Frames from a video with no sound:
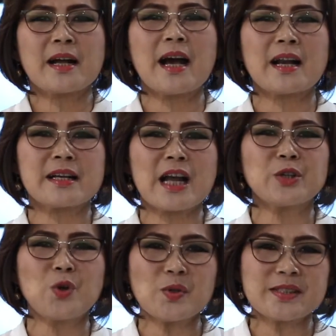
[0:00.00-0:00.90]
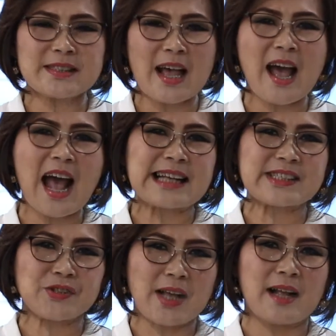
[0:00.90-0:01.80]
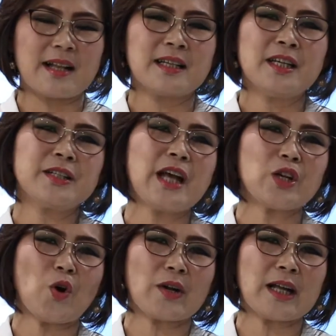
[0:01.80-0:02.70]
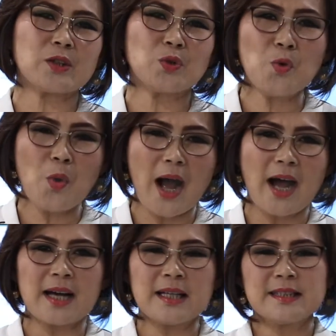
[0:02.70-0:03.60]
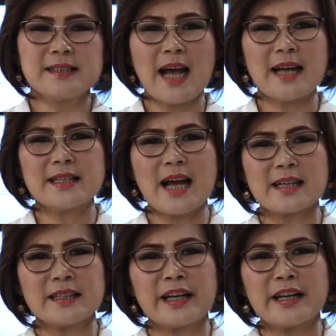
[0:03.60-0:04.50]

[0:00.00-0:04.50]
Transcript: karena dosa asal dari orang tua dan dari